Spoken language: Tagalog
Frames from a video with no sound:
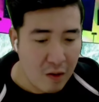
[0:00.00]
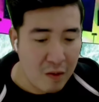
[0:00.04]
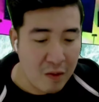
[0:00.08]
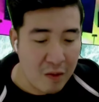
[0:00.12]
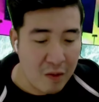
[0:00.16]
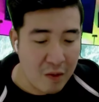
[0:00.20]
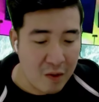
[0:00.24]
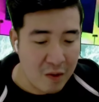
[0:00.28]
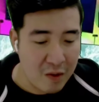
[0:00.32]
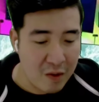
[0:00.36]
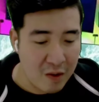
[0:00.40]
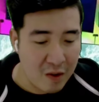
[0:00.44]

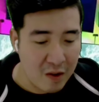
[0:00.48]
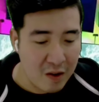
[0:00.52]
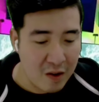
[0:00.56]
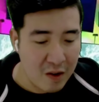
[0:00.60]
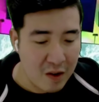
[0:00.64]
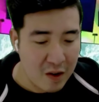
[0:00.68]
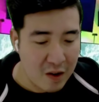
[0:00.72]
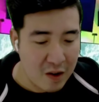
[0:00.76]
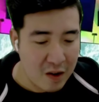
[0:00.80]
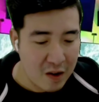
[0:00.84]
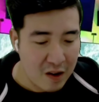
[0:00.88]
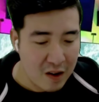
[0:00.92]
Oo.
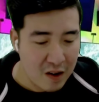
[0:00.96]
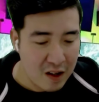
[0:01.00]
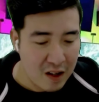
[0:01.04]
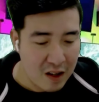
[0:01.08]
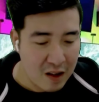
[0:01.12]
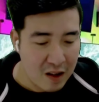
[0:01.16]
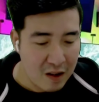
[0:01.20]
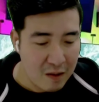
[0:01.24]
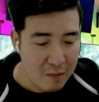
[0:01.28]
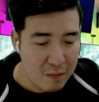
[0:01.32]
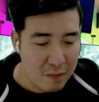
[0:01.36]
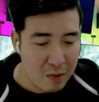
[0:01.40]

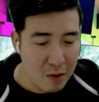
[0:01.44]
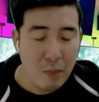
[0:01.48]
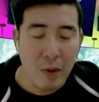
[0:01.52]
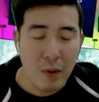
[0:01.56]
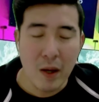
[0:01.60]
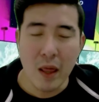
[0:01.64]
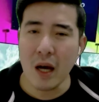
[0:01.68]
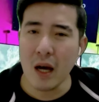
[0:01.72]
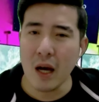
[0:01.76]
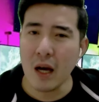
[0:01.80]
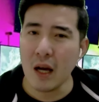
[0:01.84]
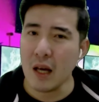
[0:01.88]
But
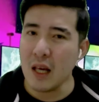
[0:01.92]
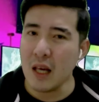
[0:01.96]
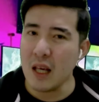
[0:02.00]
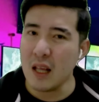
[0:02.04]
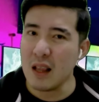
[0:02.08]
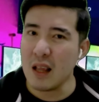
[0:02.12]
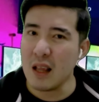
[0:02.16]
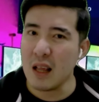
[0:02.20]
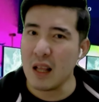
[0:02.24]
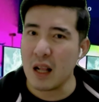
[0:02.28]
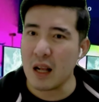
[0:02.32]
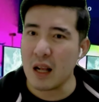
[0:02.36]
parang
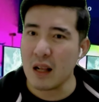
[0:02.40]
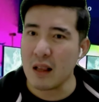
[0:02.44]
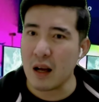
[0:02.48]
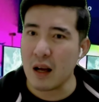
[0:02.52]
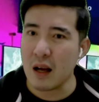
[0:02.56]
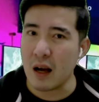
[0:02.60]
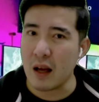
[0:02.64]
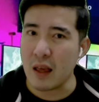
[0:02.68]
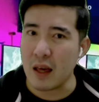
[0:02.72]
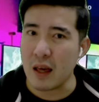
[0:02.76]
easy lang sa